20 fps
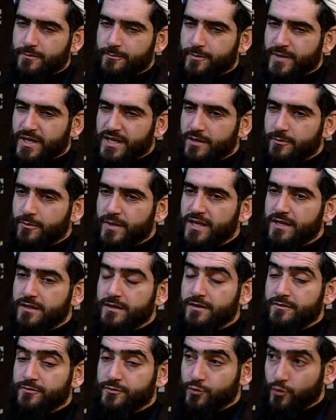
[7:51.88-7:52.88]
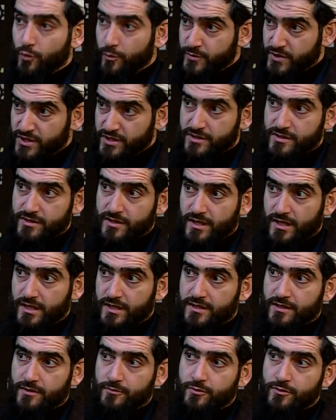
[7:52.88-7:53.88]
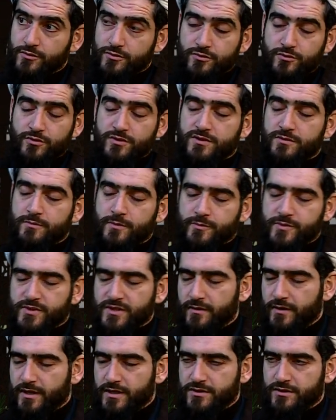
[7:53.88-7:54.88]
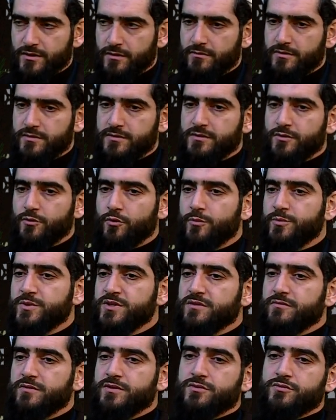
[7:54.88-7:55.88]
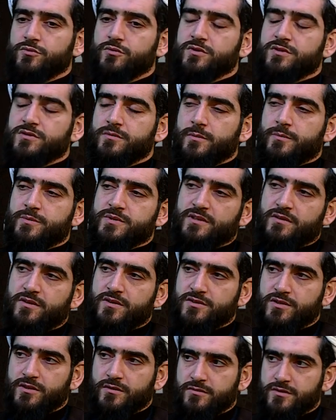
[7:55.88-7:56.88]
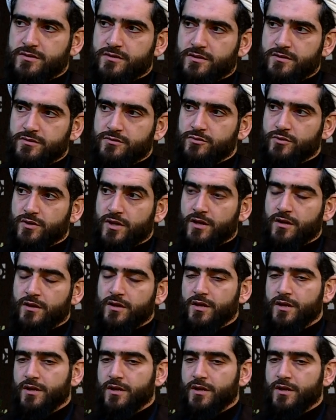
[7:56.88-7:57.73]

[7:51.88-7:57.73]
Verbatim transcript: понимания в том числе и того, что из себя представляет человеческое общество и что из себя представляет человеческая история.